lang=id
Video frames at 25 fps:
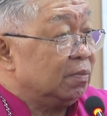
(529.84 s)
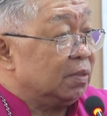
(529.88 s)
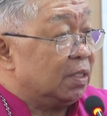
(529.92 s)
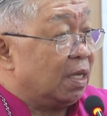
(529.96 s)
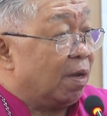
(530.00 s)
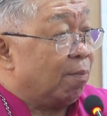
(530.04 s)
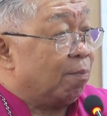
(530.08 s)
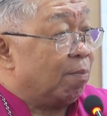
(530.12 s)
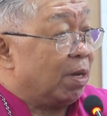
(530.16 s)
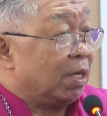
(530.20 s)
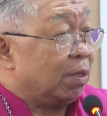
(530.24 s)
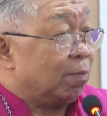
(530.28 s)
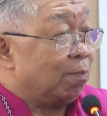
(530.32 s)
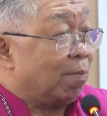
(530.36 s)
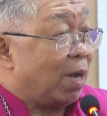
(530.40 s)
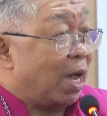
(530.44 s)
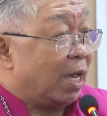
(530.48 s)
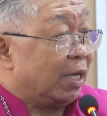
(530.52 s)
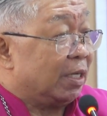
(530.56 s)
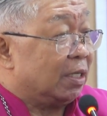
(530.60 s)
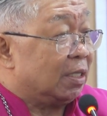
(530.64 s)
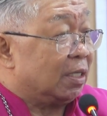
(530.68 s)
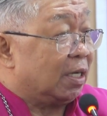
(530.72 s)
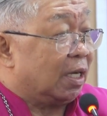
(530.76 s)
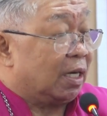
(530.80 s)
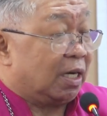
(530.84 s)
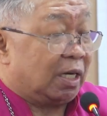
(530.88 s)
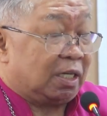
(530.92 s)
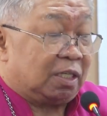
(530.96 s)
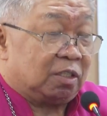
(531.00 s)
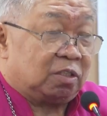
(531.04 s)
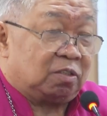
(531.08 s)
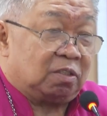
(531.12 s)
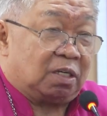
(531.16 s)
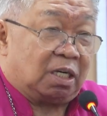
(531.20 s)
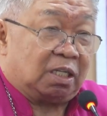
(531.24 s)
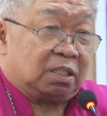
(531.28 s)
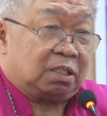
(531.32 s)
yang baik-baik karena
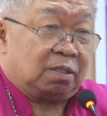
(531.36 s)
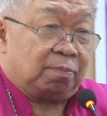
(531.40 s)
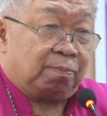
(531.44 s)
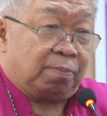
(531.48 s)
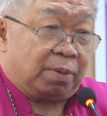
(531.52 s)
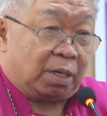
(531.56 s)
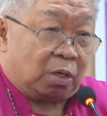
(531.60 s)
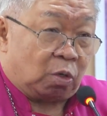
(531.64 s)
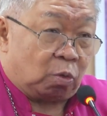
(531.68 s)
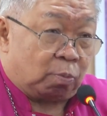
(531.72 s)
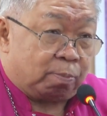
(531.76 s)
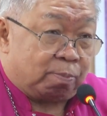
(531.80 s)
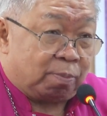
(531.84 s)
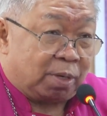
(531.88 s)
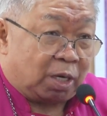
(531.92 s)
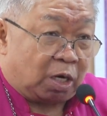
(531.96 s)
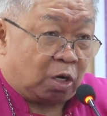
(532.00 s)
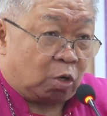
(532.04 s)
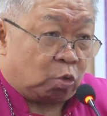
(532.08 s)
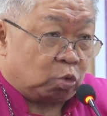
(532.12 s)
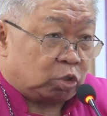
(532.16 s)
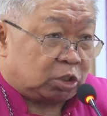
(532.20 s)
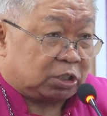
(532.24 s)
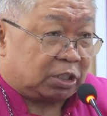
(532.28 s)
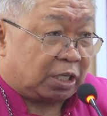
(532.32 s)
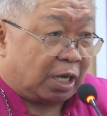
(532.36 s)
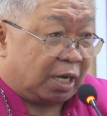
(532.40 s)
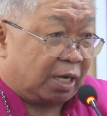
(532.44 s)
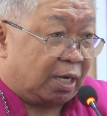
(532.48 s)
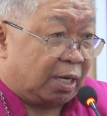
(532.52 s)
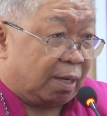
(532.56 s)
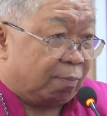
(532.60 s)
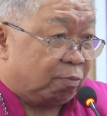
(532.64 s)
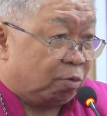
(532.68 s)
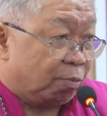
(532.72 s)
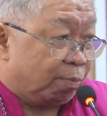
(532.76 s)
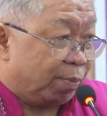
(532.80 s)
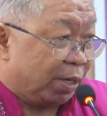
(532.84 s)
itu nanti merusak
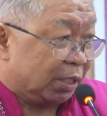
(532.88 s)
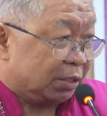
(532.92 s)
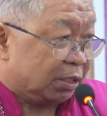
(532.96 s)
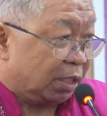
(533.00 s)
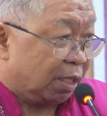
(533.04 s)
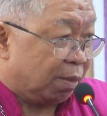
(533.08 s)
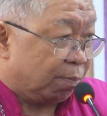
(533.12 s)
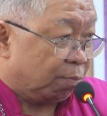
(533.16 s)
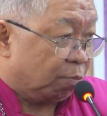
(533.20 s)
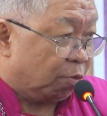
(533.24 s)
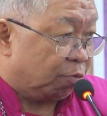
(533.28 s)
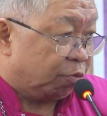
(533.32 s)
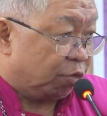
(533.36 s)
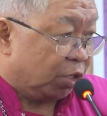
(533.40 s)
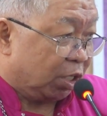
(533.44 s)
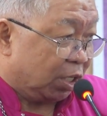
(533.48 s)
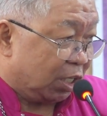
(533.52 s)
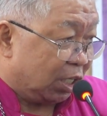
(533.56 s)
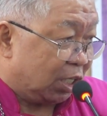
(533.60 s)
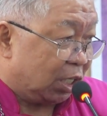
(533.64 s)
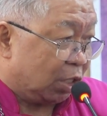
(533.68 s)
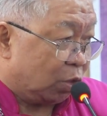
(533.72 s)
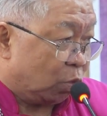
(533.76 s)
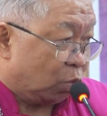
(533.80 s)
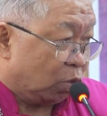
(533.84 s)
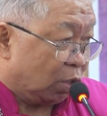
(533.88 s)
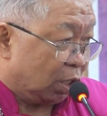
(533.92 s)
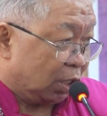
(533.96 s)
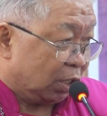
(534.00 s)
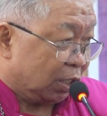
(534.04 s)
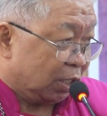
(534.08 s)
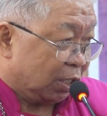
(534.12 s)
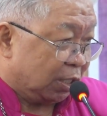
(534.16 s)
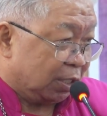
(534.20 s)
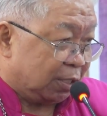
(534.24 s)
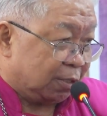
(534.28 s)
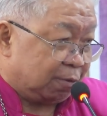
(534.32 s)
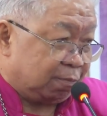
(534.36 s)
kabupaten Nigul
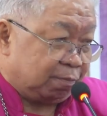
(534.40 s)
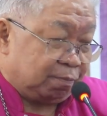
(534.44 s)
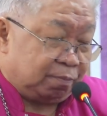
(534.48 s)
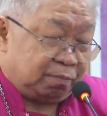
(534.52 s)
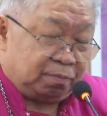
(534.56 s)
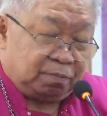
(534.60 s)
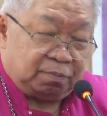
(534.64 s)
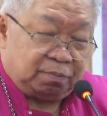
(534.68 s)
ini.